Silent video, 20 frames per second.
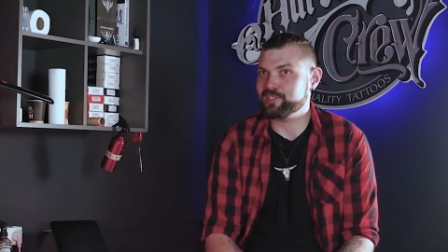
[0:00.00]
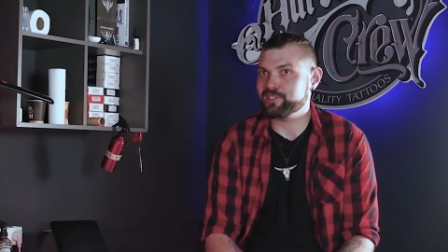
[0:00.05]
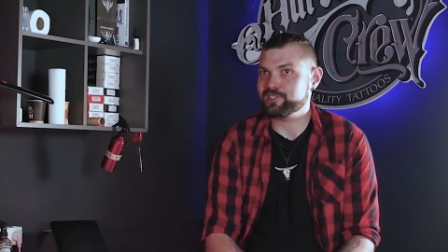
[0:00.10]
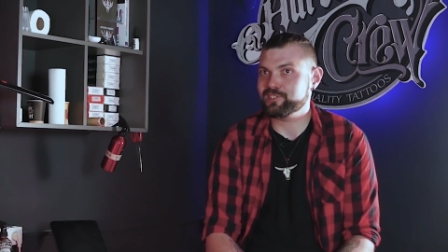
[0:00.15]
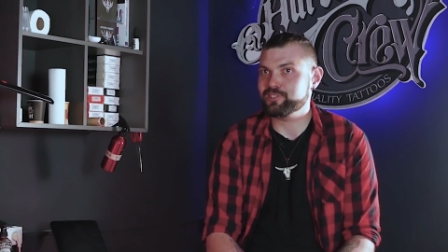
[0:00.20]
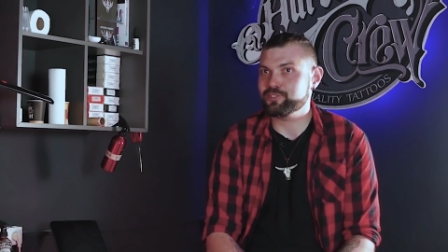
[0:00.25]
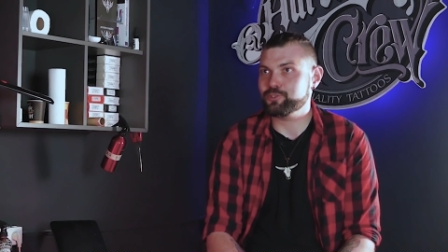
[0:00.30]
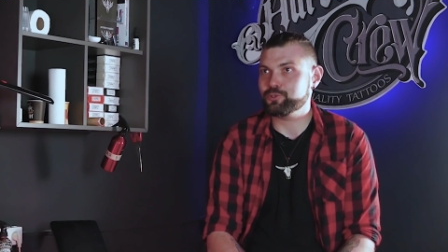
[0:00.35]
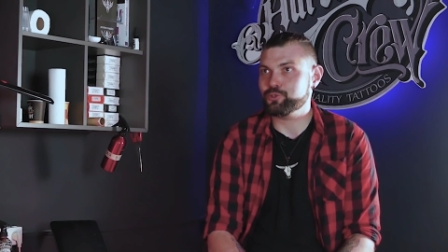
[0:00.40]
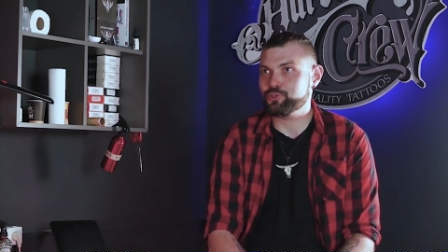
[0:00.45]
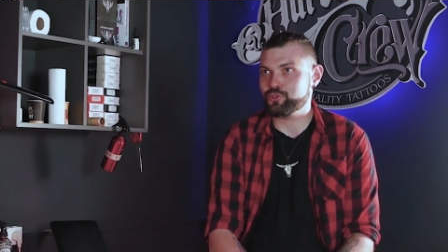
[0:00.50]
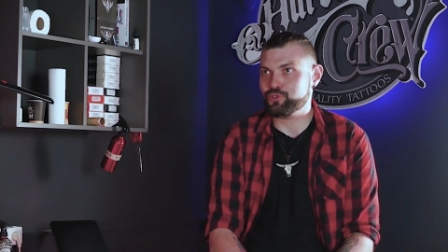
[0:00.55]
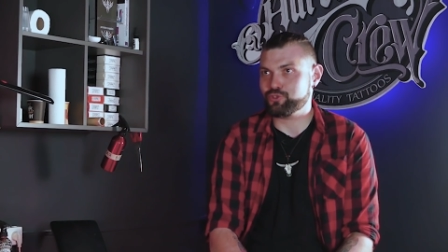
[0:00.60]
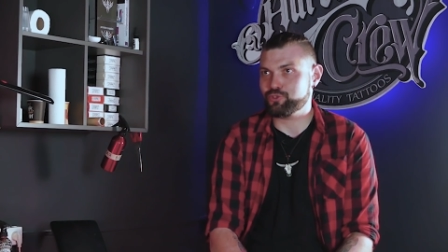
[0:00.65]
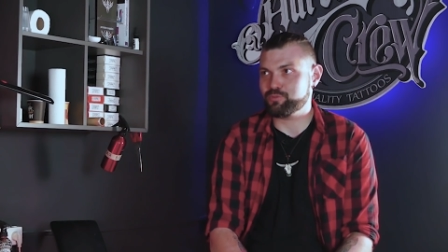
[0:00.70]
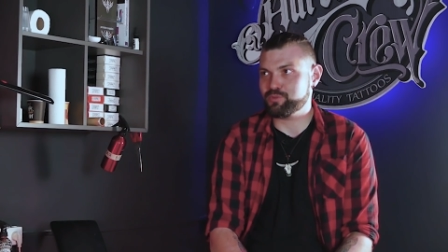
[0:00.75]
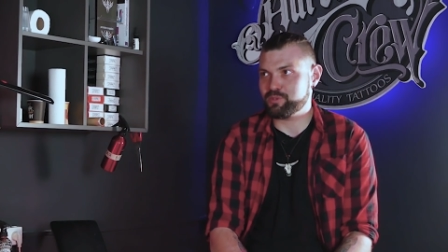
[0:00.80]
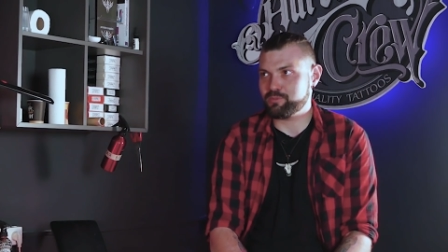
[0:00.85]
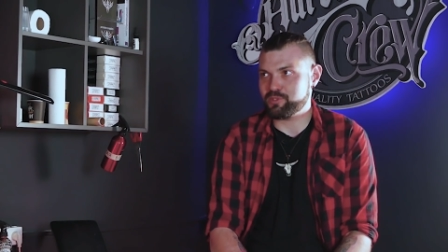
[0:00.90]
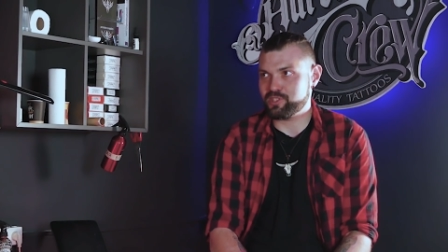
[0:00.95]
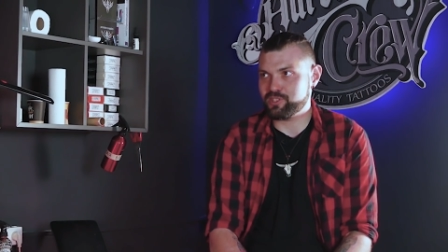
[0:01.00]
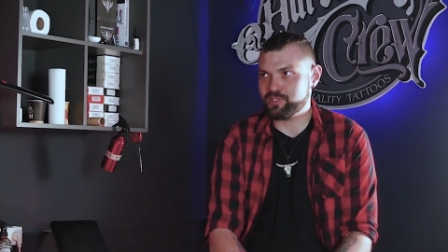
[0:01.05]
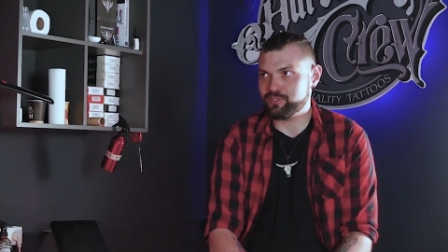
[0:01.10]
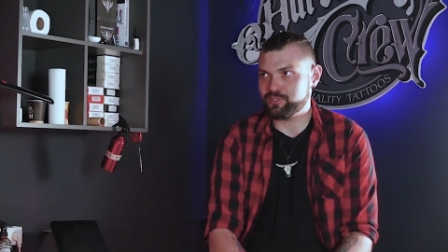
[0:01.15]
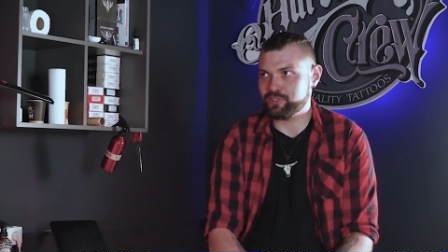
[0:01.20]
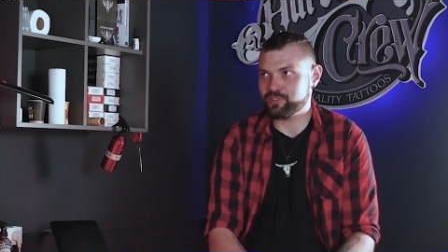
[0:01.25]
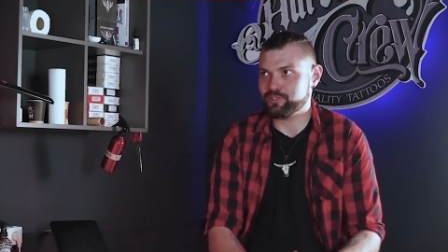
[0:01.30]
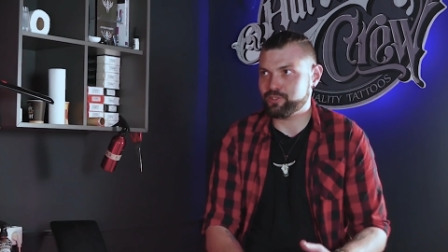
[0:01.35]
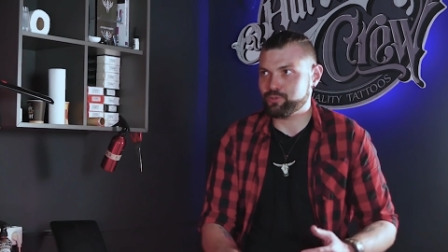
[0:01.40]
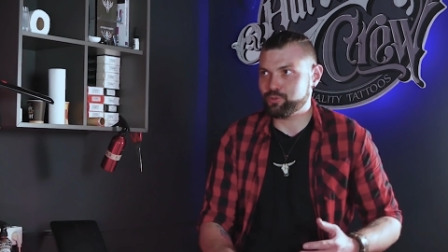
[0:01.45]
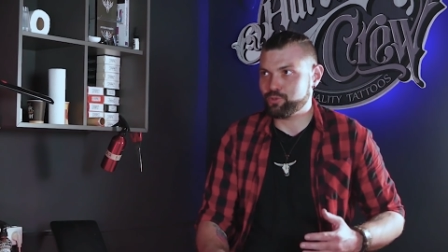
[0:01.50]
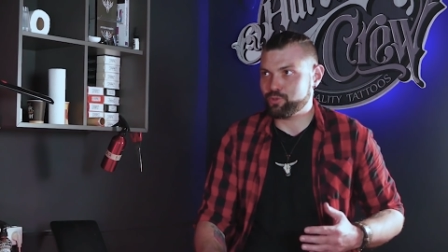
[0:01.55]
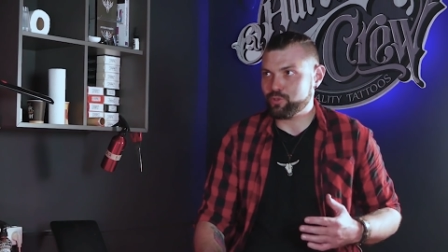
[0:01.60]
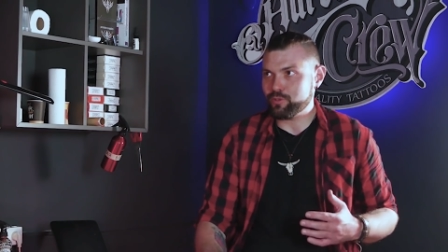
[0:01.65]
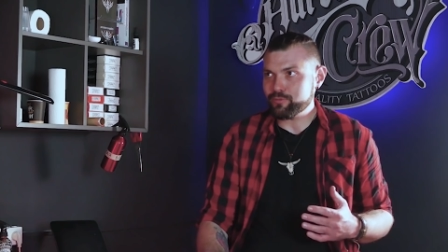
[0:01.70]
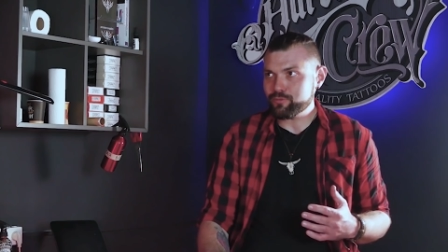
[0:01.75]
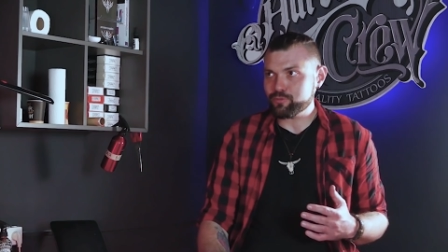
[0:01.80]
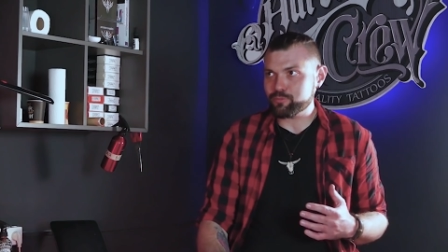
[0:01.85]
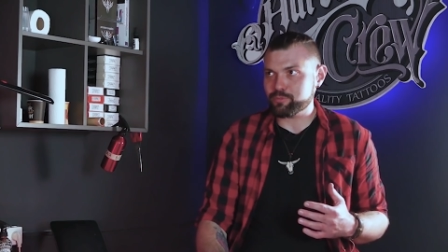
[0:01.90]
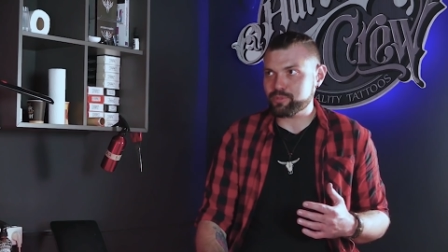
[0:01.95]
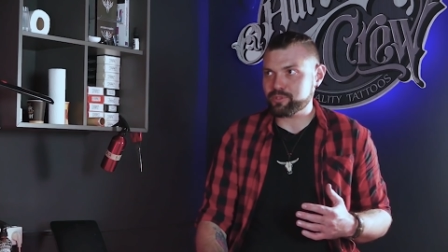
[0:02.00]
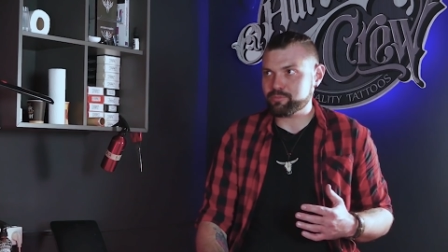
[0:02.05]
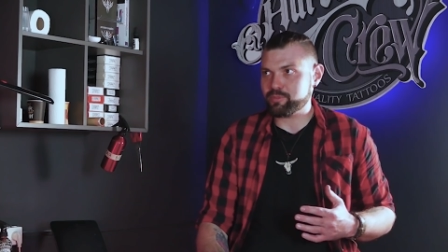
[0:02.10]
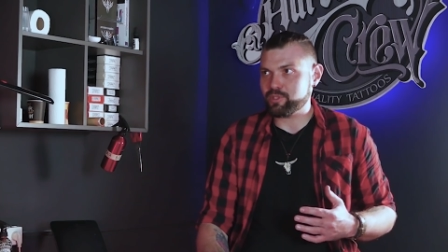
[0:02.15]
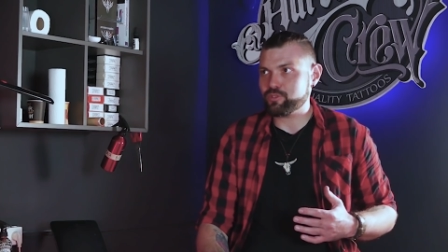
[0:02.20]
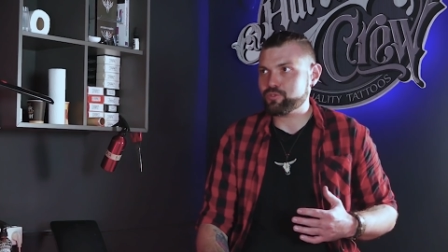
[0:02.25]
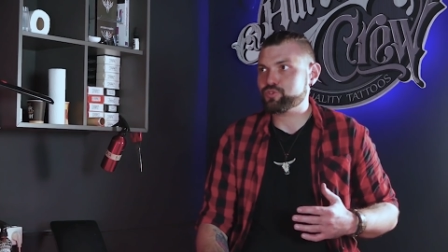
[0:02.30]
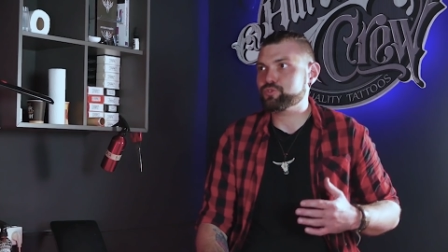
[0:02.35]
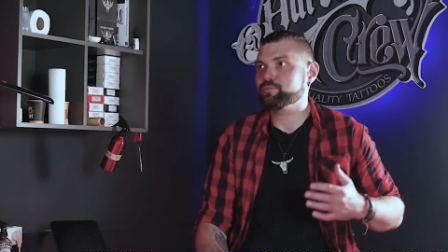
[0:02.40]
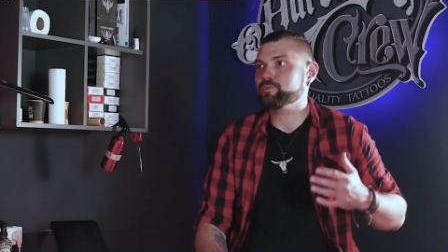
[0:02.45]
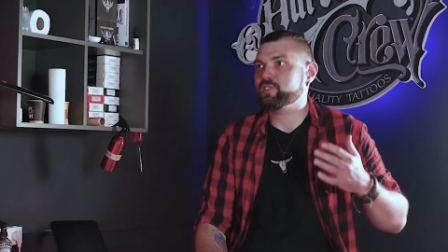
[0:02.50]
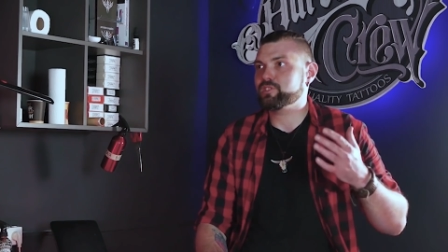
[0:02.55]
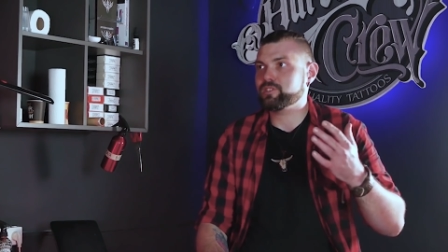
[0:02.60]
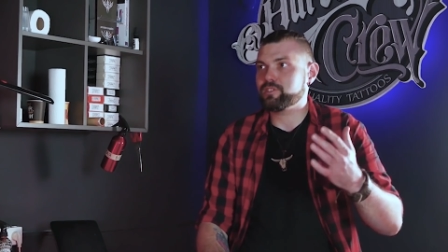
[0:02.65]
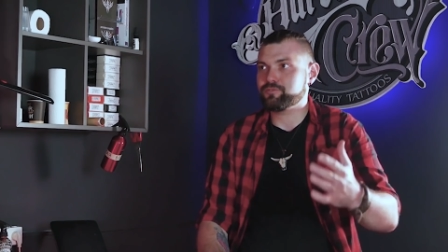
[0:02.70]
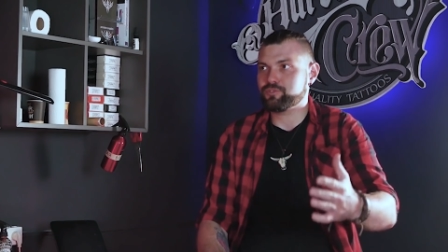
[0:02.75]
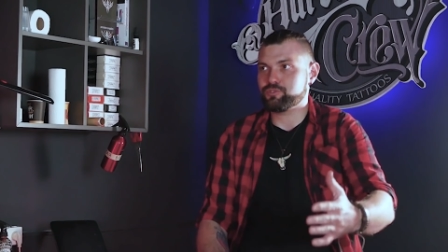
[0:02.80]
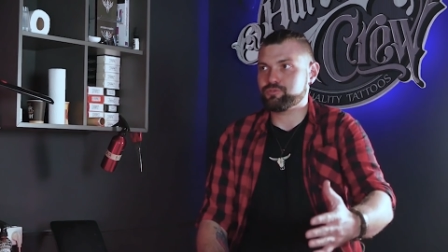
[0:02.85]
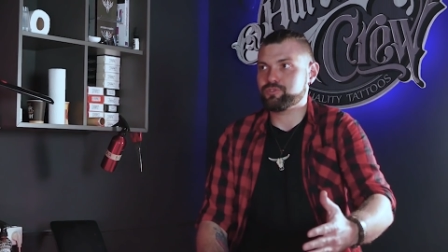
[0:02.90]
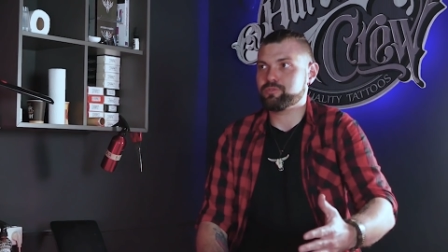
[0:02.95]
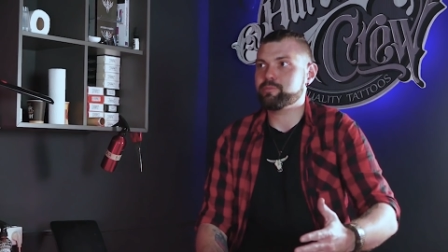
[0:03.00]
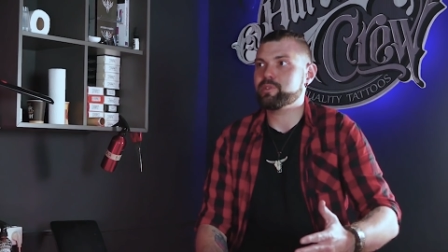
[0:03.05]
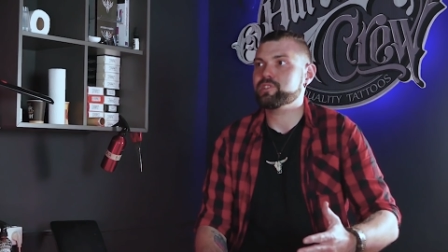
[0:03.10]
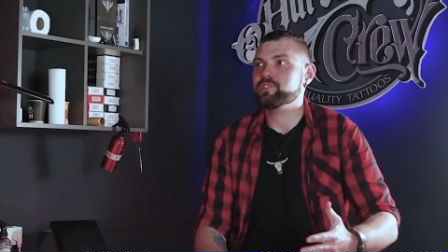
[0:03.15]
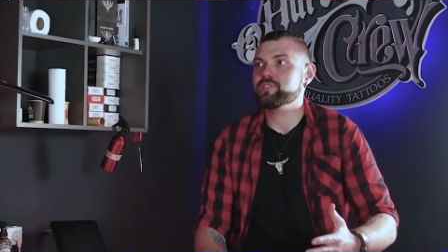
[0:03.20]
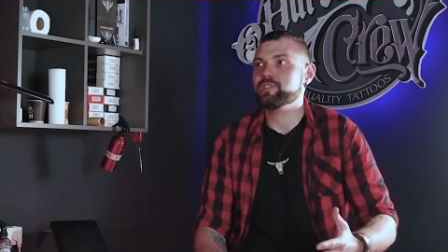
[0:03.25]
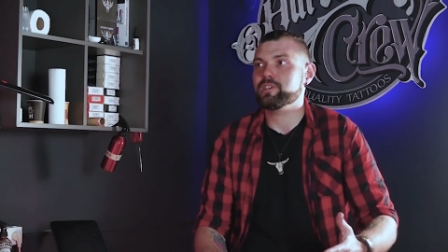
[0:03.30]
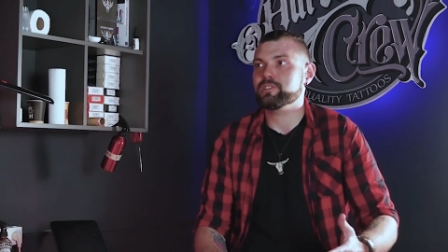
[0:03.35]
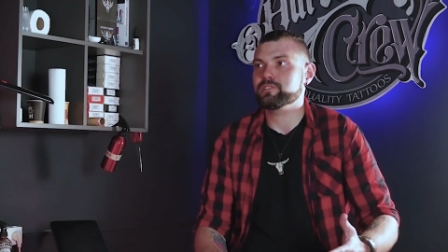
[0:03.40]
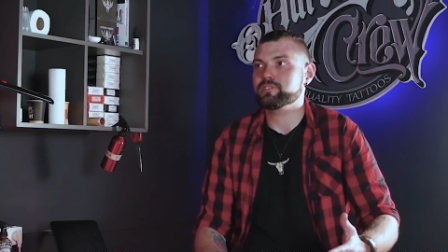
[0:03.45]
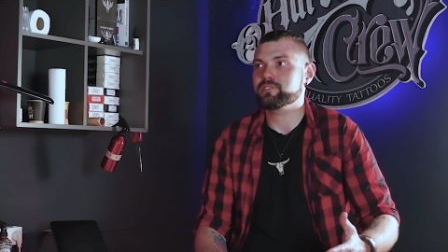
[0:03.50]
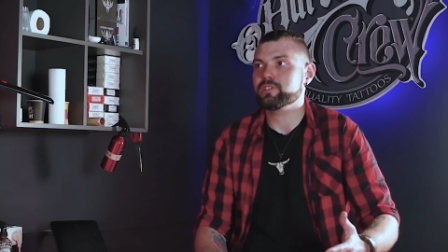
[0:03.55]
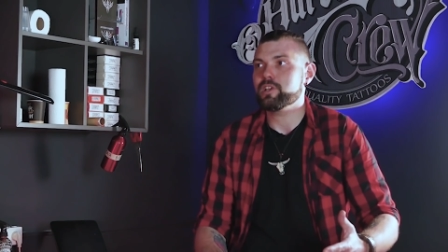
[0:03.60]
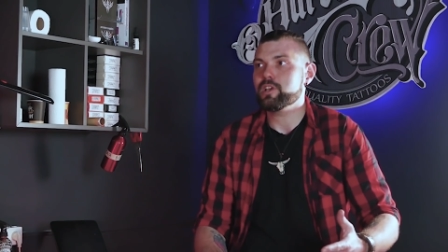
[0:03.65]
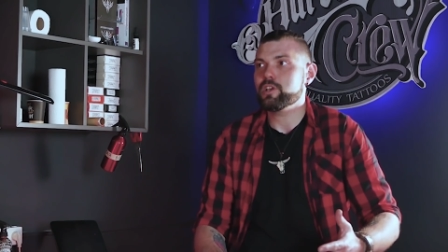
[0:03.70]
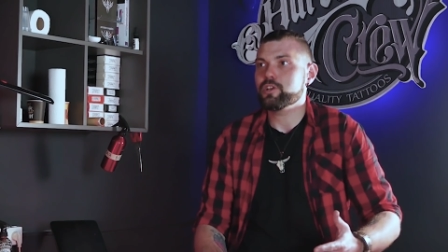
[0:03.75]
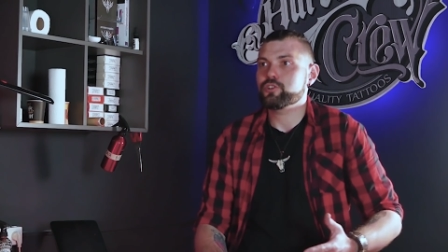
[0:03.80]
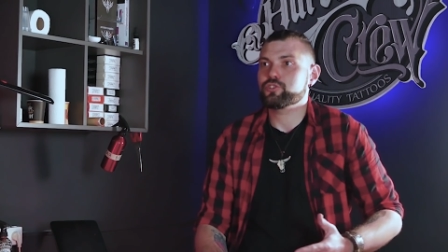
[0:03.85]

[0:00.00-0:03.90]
если ты хочешь, чтобы тебе делали татуировку, предположим, на завтра у тебя сеанс.